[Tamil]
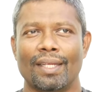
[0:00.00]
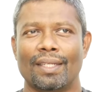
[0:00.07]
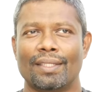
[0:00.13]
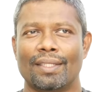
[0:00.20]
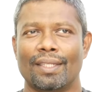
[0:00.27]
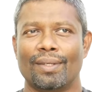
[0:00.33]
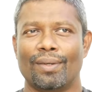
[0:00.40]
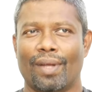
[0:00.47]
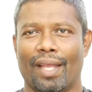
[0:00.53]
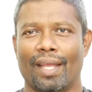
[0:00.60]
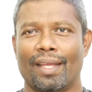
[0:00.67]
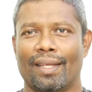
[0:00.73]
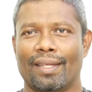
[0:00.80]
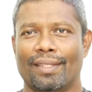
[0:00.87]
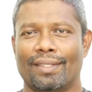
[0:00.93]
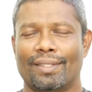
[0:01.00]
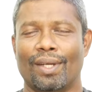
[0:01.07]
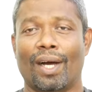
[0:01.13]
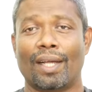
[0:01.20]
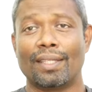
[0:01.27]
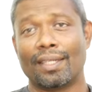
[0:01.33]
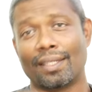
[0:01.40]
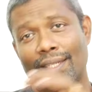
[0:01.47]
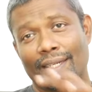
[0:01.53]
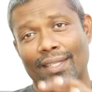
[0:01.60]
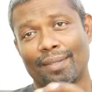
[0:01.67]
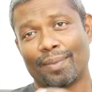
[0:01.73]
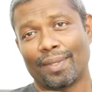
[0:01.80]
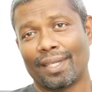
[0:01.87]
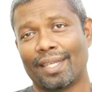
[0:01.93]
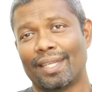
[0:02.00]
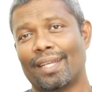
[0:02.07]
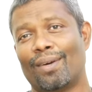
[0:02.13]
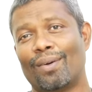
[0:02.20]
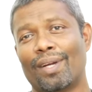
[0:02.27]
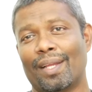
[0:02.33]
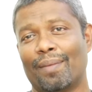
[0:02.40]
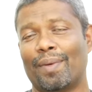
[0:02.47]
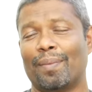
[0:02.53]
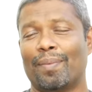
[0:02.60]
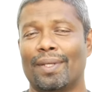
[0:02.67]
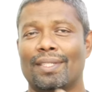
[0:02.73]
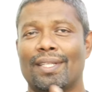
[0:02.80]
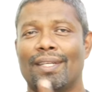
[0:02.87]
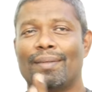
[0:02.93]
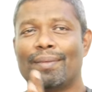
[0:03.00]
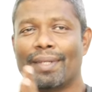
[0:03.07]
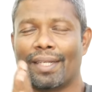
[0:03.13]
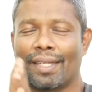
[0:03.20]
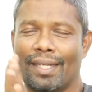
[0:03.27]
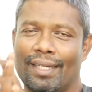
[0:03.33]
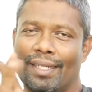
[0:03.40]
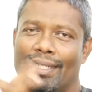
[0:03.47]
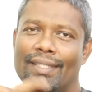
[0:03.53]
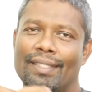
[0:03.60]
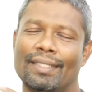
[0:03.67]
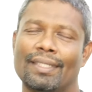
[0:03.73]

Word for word: சரி ஓகே ஸோ அதுக்கு தகுந்தபடி அவங்ககிட்ட எப்படி பேசலாம் அப்படின்னு கேட்டாங்க